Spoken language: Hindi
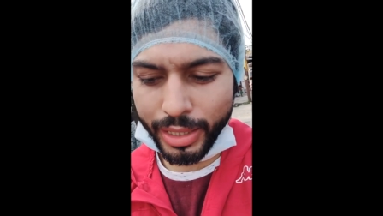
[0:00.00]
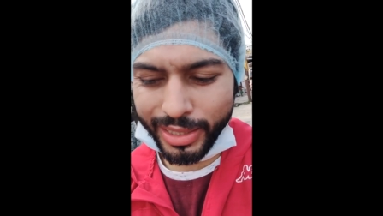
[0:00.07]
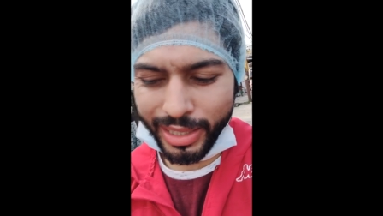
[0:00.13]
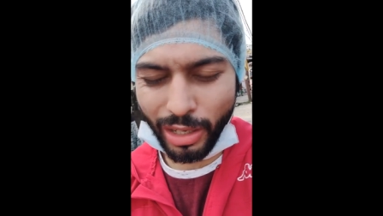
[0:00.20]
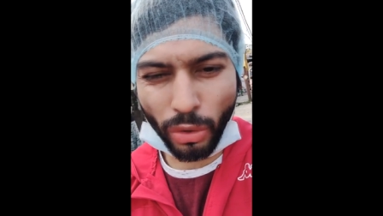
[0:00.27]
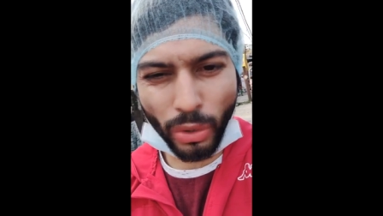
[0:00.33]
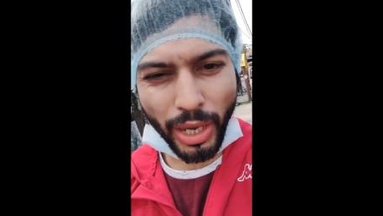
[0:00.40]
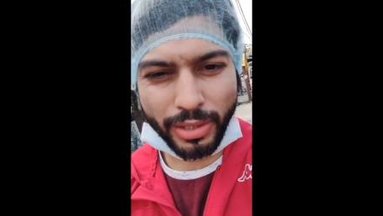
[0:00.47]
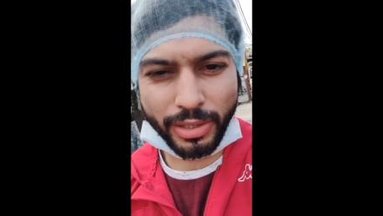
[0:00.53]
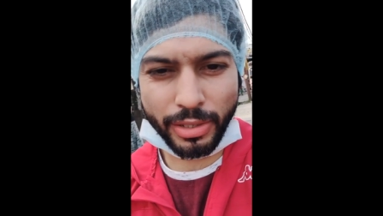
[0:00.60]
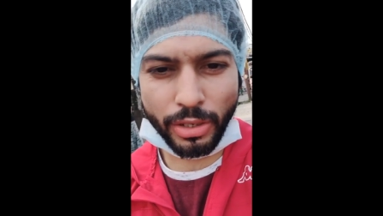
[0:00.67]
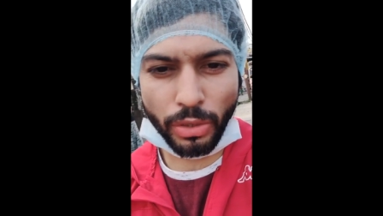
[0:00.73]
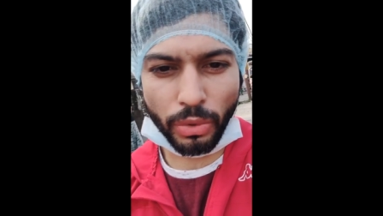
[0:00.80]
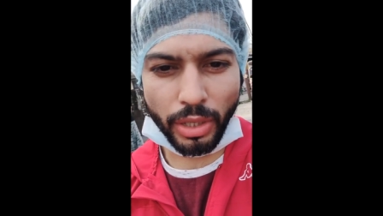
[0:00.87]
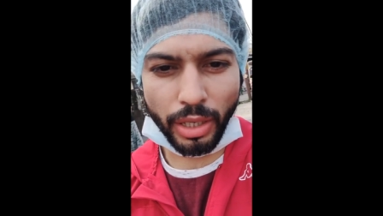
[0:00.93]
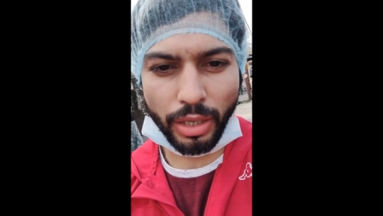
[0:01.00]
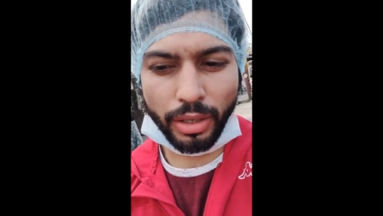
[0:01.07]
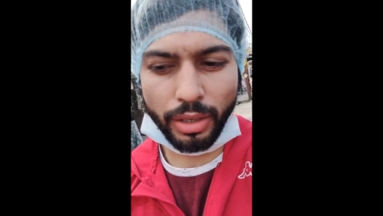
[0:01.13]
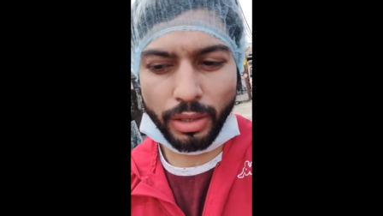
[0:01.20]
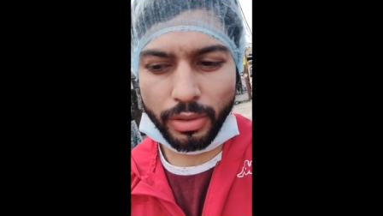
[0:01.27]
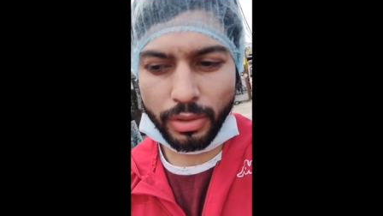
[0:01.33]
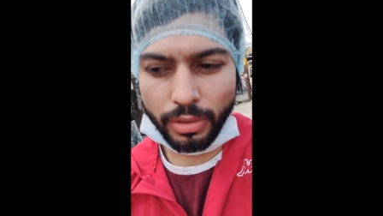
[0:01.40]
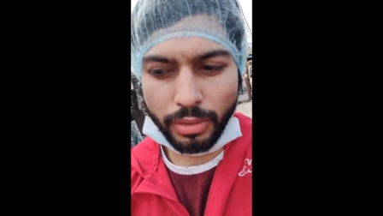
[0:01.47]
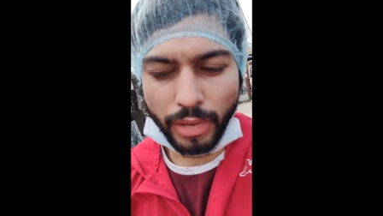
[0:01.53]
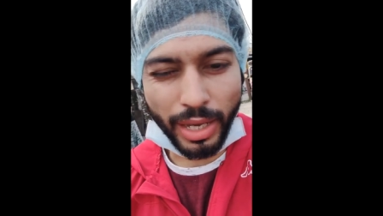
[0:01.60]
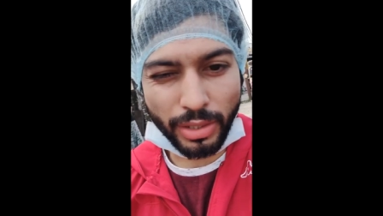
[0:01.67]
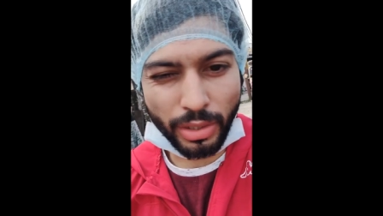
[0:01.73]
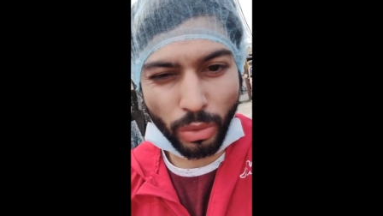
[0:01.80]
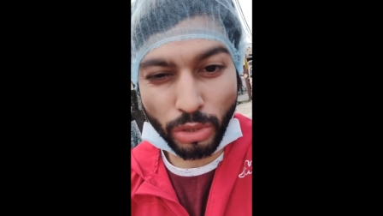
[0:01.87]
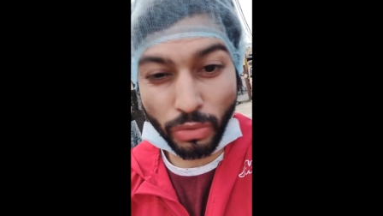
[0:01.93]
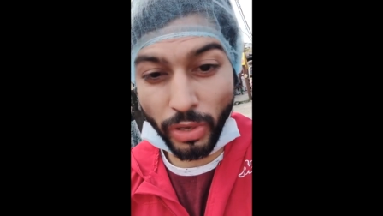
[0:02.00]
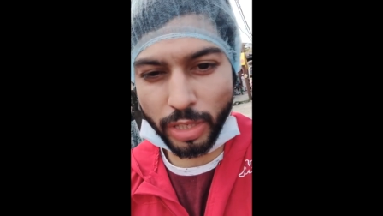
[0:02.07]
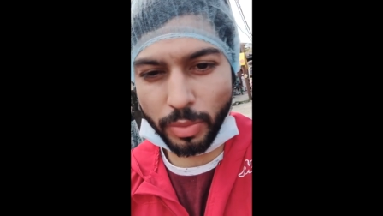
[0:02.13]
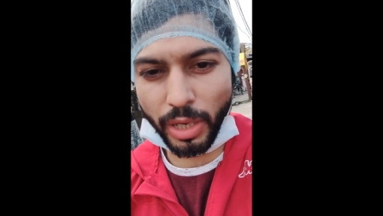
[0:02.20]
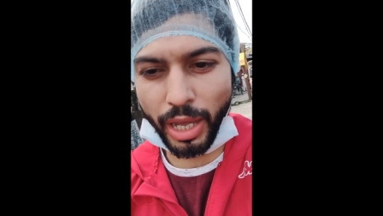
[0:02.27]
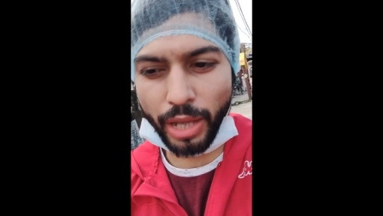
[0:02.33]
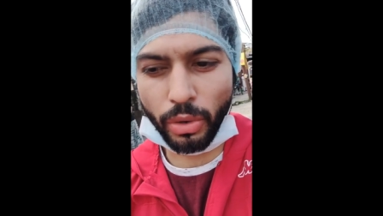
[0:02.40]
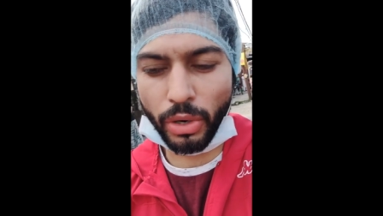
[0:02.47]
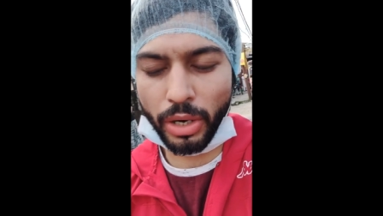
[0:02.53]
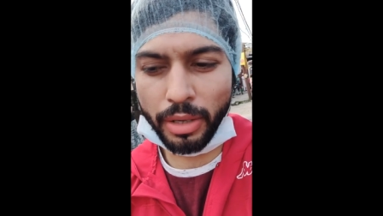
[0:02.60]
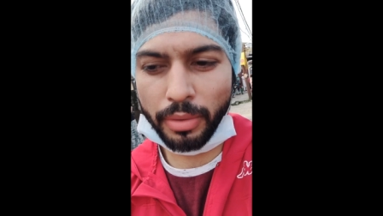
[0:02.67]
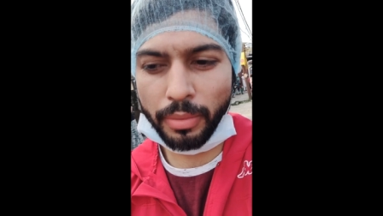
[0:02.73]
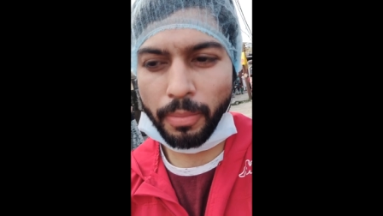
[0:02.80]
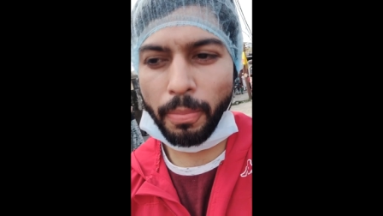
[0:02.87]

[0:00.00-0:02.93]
ये लोग कैसे से होते हैं ऐसे कुछ फेस बनाया उन्होंने